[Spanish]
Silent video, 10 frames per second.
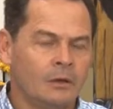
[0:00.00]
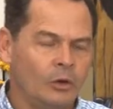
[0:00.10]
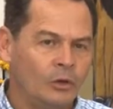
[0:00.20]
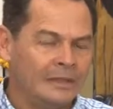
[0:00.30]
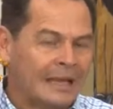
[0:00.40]

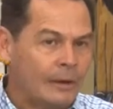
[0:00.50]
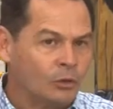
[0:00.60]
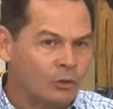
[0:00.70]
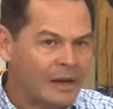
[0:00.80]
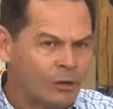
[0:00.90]
Ahorita acabo de
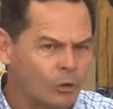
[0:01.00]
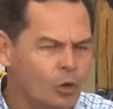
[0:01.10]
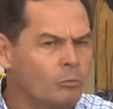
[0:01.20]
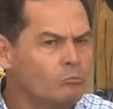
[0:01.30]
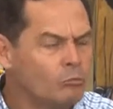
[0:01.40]
tener una
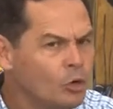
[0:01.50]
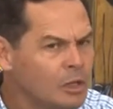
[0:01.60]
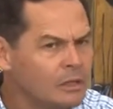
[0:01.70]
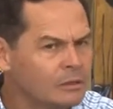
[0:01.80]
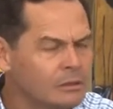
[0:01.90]
reunión
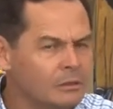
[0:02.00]
muy,